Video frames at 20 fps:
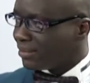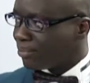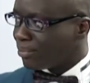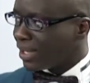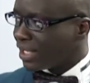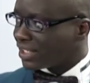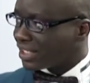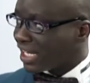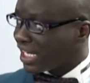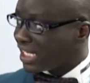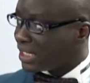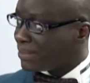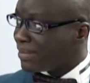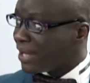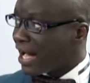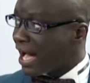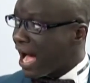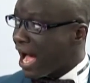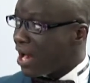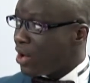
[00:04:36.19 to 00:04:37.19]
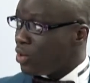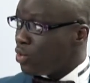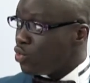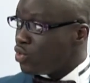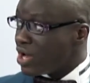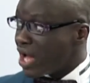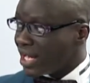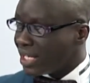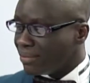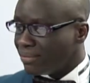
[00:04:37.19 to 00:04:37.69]
presque quasiment à
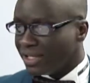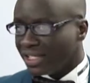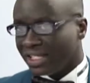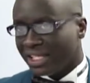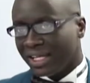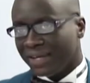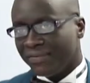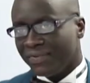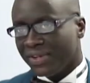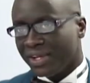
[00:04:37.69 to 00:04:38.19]
l'unanimité